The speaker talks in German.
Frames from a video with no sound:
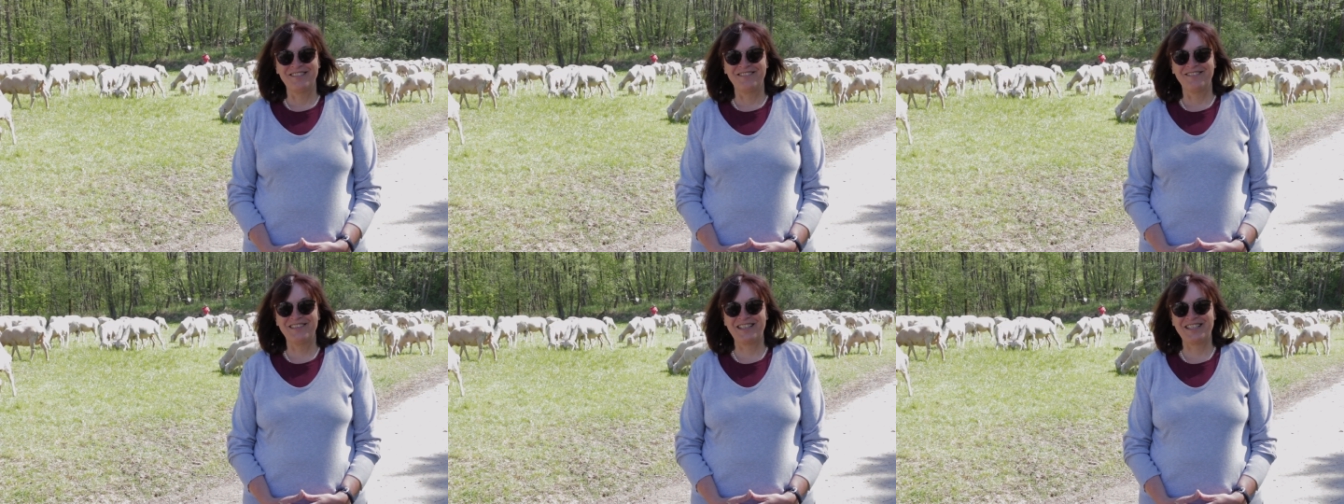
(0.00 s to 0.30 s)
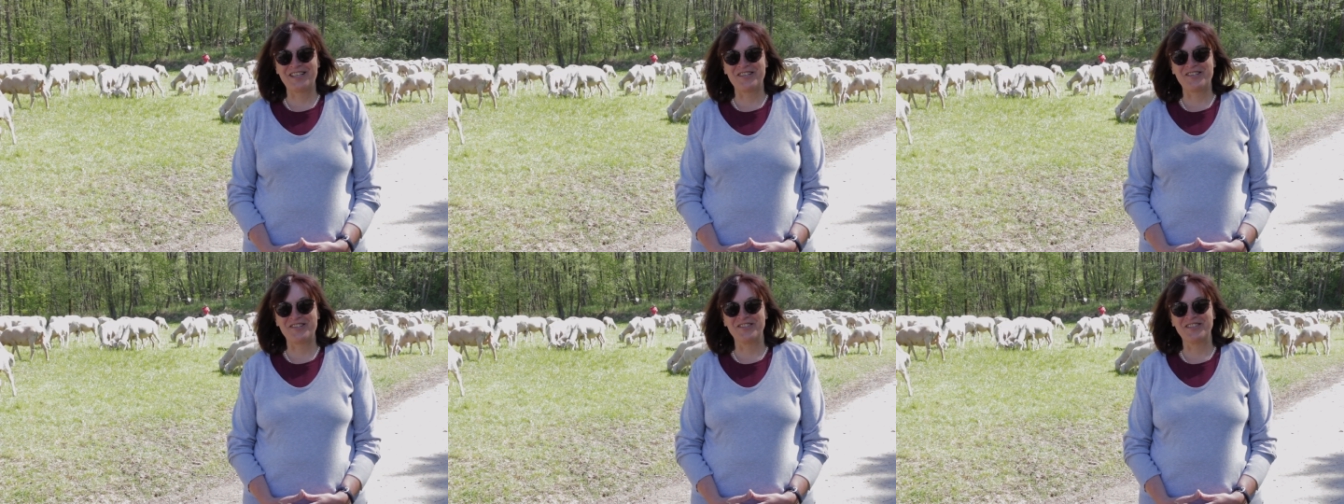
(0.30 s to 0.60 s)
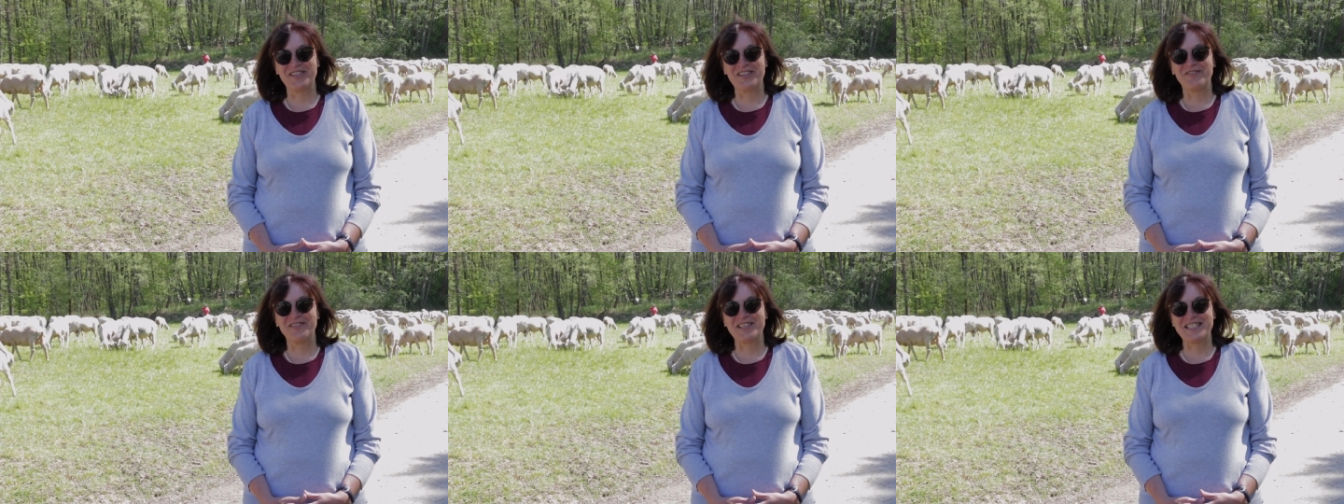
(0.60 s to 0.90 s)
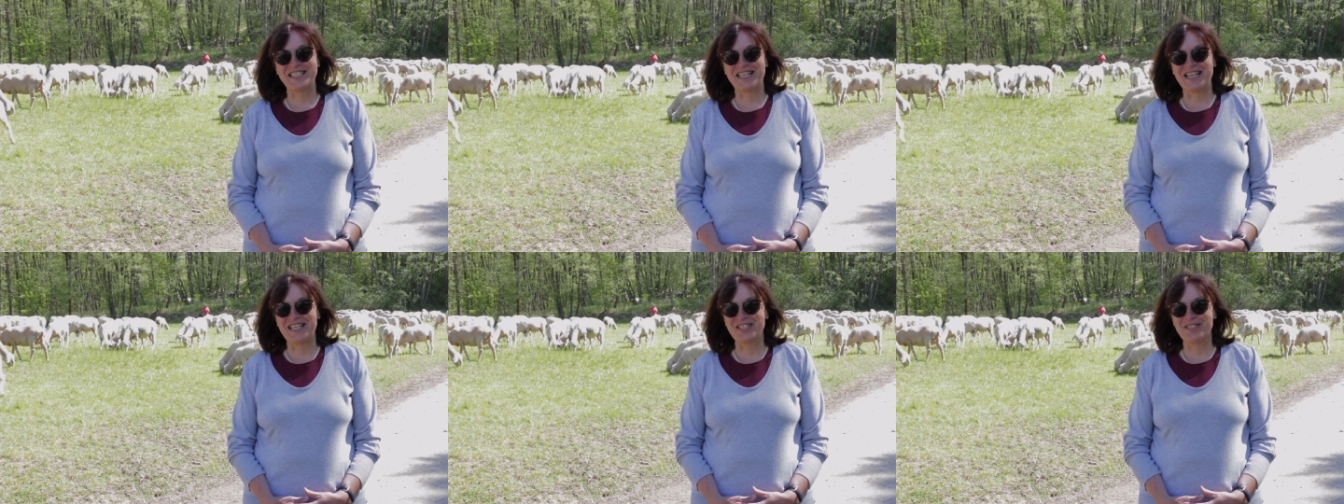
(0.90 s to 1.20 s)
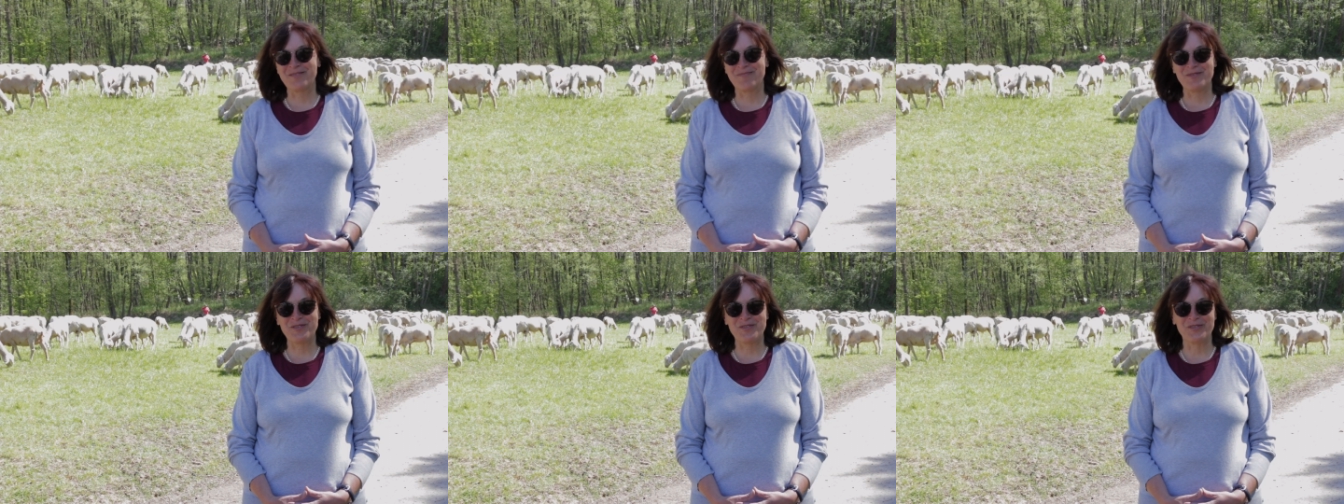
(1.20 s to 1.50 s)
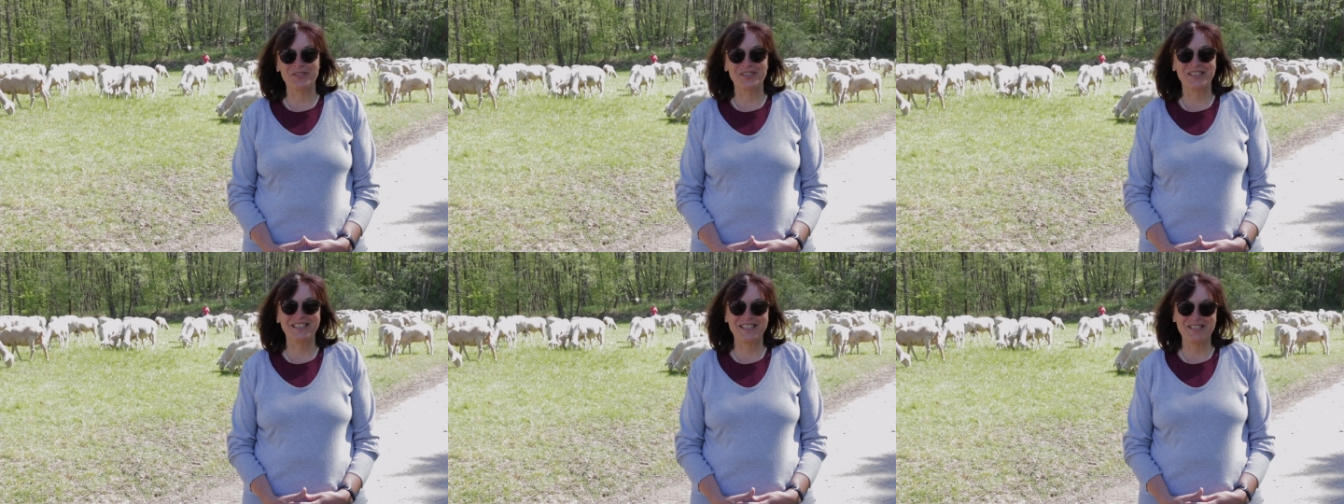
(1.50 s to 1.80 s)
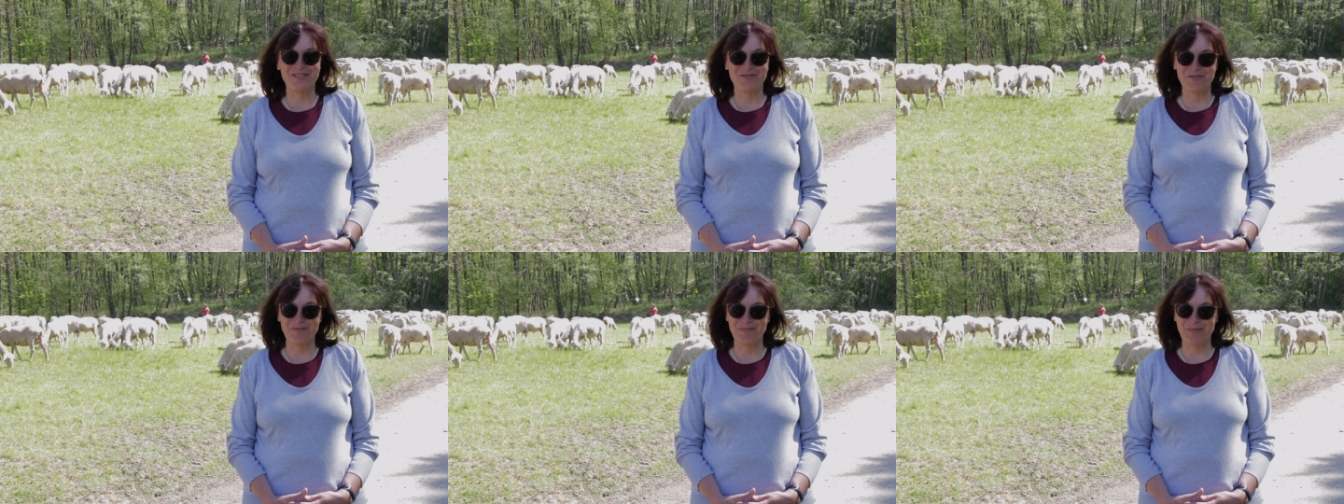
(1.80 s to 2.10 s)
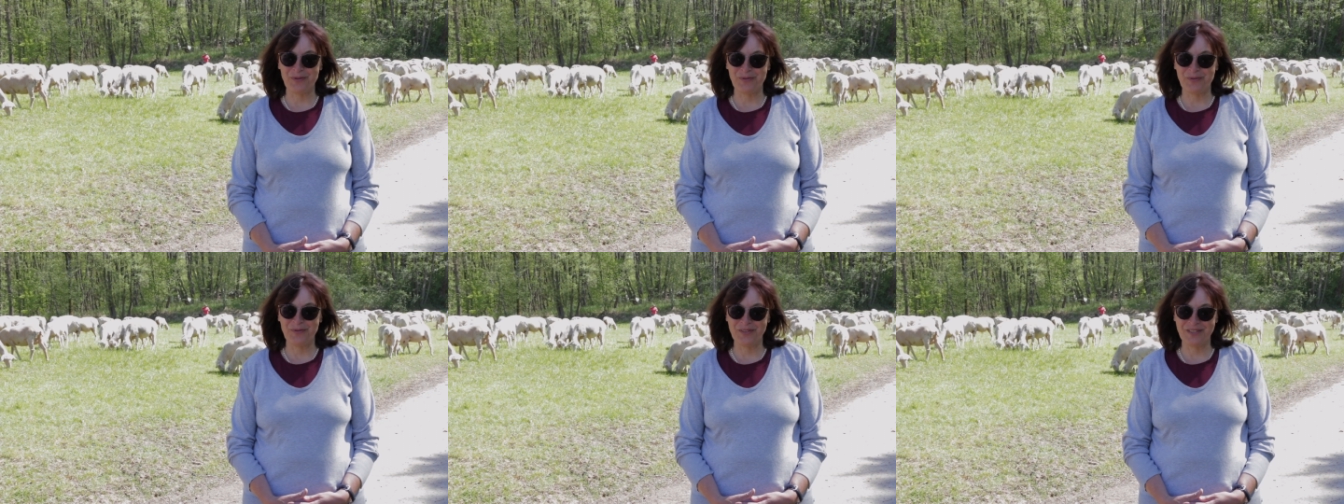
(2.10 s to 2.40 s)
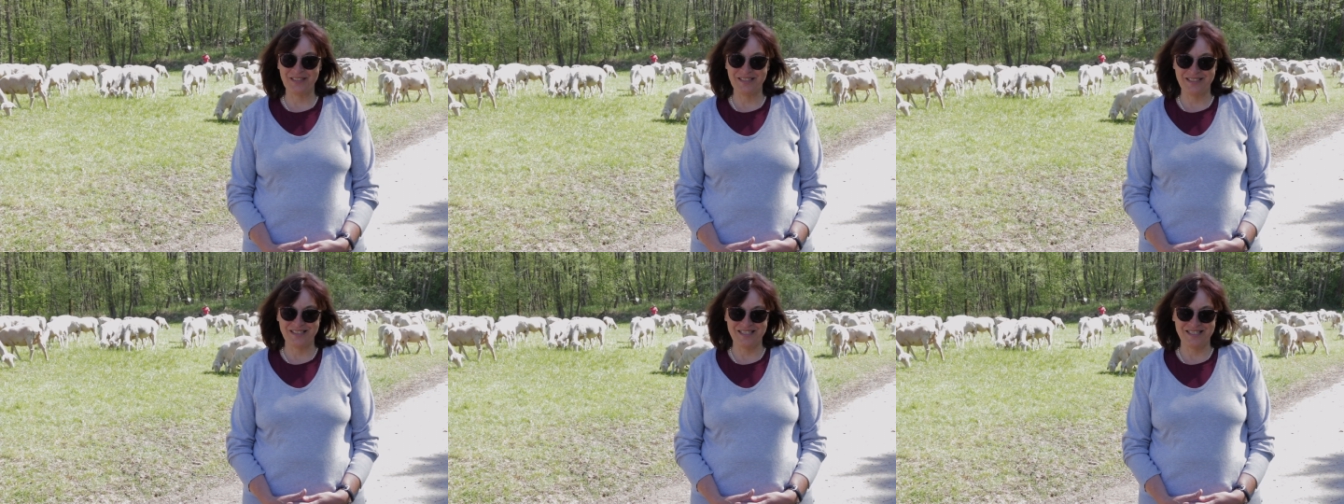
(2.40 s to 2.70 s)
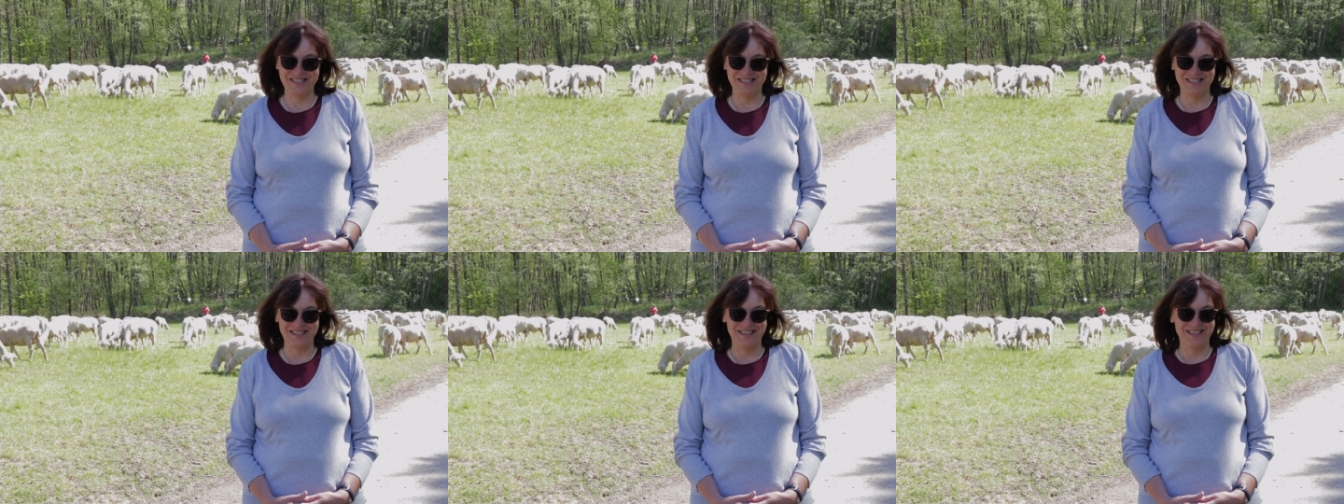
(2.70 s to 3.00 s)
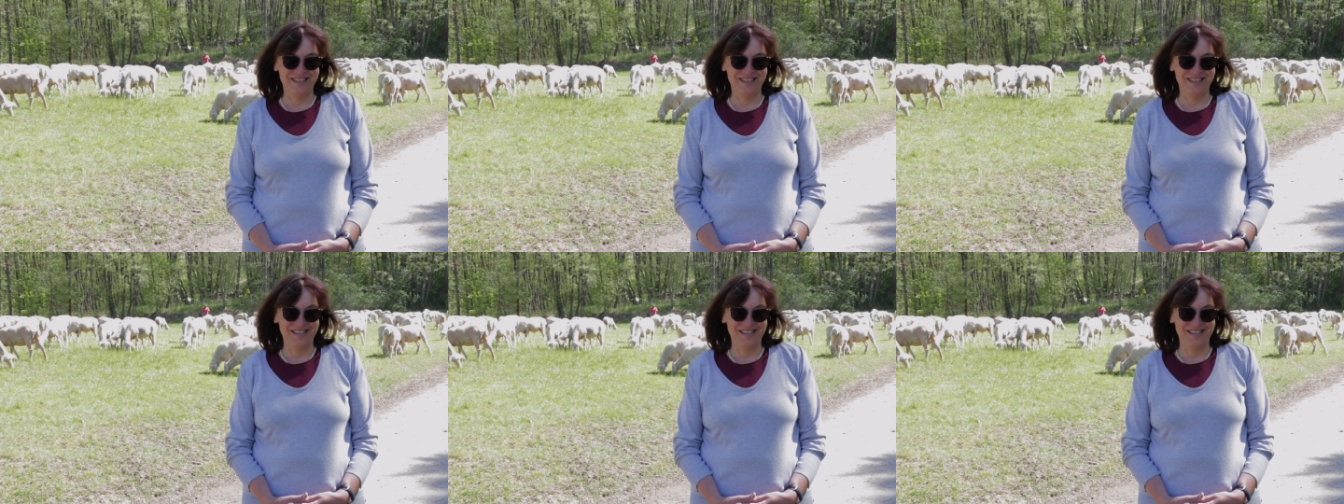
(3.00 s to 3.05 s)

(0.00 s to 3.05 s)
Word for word: war das schon etwas ganz Besonderes und Berührendes.